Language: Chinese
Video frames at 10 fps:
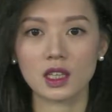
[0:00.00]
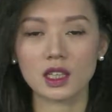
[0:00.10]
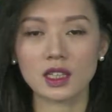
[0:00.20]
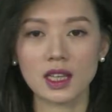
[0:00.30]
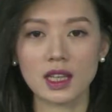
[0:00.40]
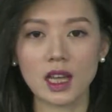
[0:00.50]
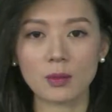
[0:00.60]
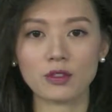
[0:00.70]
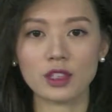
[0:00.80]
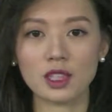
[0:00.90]
英格兰大
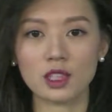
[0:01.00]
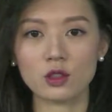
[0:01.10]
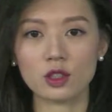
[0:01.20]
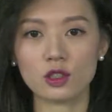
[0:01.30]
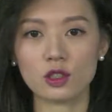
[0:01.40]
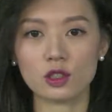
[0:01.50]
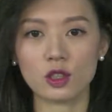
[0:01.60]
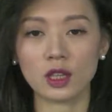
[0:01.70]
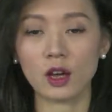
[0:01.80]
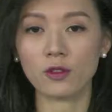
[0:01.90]
部分地区是
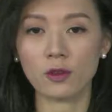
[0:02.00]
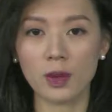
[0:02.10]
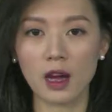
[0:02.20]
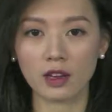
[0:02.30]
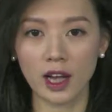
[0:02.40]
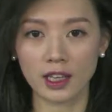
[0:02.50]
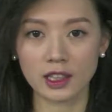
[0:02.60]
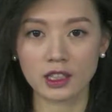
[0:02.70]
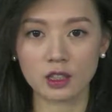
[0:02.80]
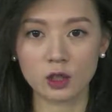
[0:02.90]
受到风暴凯
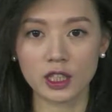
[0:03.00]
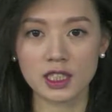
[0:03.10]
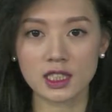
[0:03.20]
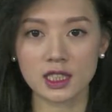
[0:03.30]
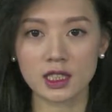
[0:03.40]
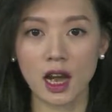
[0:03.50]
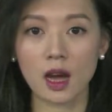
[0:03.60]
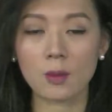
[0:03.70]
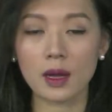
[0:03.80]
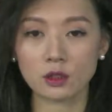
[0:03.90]
蒂的吹袭，
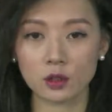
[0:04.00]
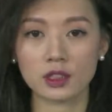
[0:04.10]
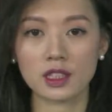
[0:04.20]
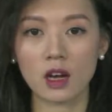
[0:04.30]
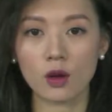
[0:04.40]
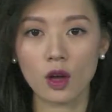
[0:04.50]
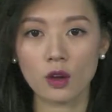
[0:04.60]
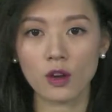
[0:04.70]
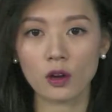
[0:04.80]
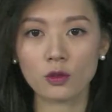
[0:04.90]
航班取消，
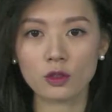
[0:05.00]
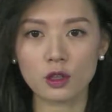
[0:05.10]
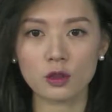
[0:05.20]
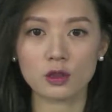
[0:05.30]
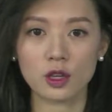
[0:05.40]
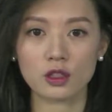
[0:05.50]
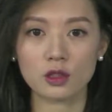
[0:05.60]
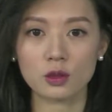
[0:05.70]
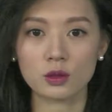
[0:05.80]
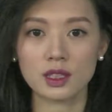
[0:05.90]
房屋受损，
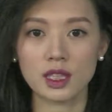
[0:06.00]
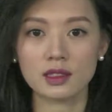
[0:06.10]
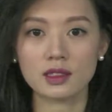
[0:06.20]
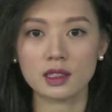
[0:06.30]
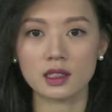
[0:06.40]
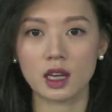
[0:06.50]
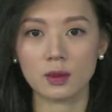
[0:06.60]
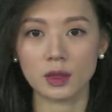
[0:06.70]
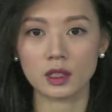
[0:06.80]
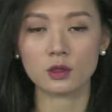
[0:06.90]
数千计的
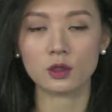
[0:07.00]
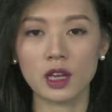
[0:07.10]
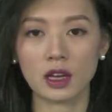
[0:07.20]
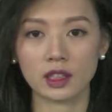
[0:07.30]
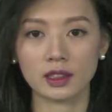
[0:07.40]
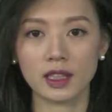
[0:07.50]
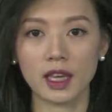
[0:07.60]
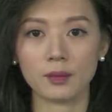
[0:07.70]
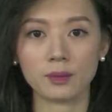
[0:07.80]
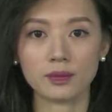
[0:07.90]
民要停
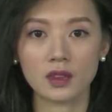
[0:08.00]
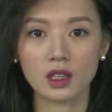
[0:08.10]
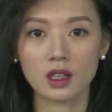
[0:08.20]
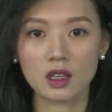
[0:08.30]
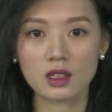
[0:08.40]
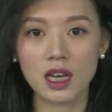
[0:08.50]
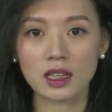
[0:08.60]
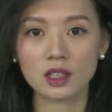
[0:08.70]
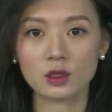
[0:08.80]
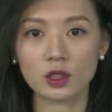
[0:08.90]
电。
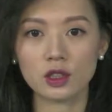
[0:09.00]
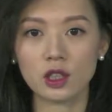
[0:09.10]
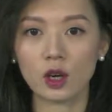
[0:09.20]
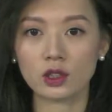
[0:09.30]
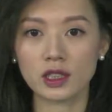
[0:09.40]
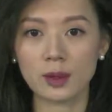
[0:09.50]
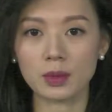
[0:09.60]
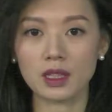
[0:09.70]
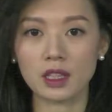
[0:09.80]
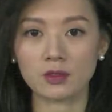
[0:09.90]
萨里郡有橡
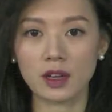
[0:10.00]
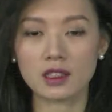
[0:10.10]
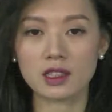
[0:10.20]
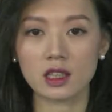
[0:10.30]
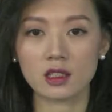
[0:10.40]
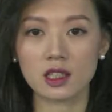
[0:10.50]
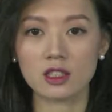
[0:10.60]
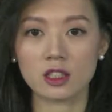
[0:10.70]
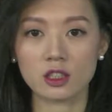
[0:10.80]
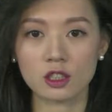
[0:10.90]
皮艇翻侧，一
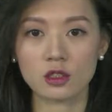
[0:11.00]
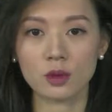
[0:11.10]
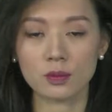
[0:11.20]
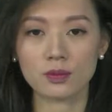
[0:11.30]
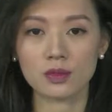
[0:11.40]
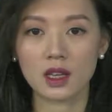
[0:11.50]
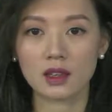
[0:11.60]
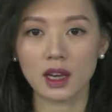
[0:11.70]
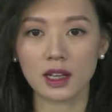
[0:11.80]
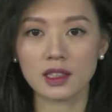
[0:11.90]
人失踪。
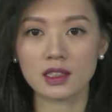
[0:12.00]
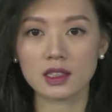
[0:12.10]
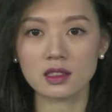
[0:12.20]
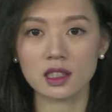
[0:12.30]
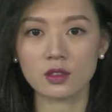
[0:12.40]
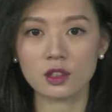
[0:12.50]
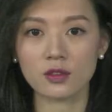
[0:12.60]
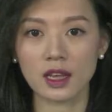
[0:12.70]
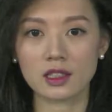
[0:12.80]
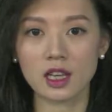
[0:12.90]
凯蒂星期日
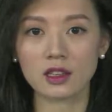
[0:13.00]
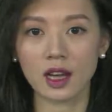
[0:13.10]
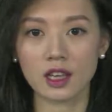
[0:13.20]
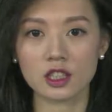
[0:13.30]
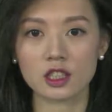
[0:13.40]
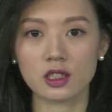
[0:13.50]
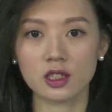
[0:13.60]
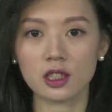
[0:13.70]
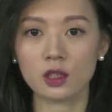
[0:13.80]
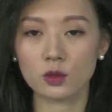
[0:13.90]
晚上开始，
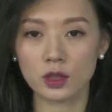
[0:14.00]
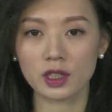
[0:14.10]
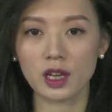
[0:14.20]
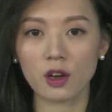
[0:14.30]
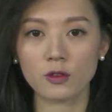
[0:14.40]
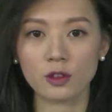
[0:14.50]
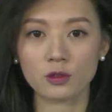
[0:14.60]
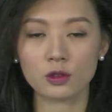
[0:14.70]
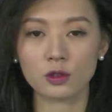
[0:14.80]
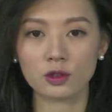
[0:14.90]
以最高
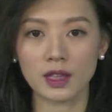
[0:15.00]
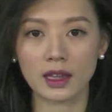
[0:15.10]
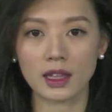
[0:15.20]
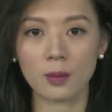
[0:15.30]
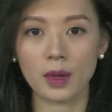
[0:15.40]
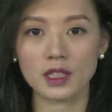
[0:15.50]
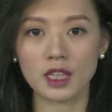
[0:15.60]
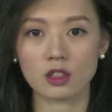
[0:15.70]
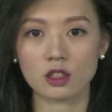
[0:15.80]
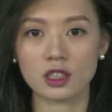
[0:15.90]
风速达到每
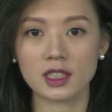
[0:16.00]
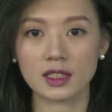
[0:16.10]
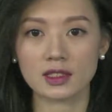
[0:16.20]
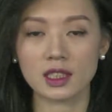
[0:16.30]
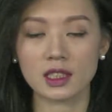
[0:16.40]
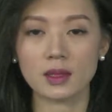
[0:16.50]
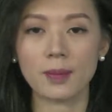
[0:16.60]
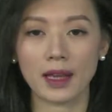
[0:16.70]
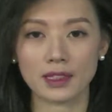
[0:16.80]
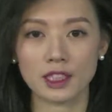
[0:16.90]
小时将近一
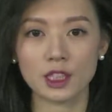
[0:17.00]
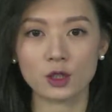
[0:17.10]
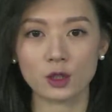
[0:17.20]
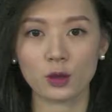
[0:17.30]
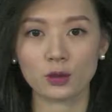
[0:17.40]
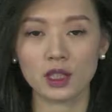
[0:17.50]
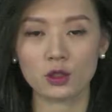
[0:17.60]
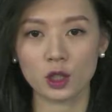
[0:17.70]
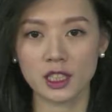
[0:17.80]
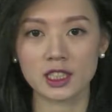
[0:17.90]
百七十公里
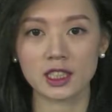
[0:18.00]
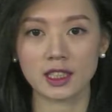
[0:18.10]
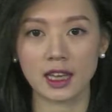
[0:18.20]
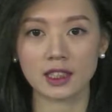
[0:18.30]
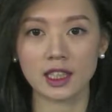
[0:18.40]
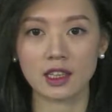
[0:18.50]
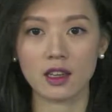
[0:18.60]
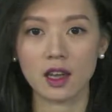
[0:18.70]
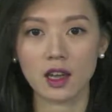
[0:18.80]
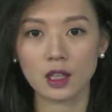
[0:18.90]
吹袭了当地，
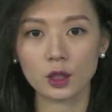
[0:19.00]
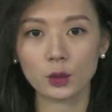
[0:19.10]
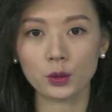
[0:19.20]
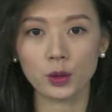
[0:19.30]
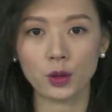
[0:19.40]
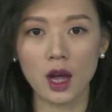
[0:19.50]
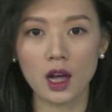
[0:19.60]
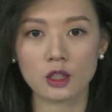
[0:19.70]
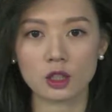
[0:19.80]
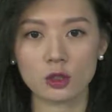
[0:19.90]
一度有
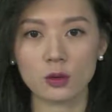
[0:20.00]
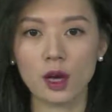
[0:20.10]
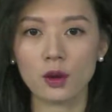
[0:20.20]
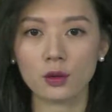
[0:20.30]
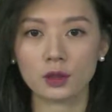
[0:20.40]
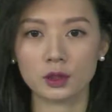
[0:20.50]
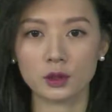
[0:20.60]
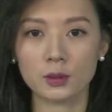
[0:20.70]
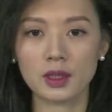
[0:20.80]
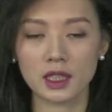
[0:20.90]
二十万户的
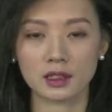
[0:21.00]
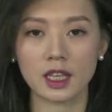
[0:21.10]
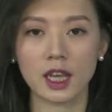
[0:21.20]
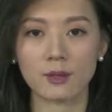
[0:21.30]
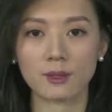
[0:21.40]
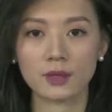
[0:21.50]
居民停电。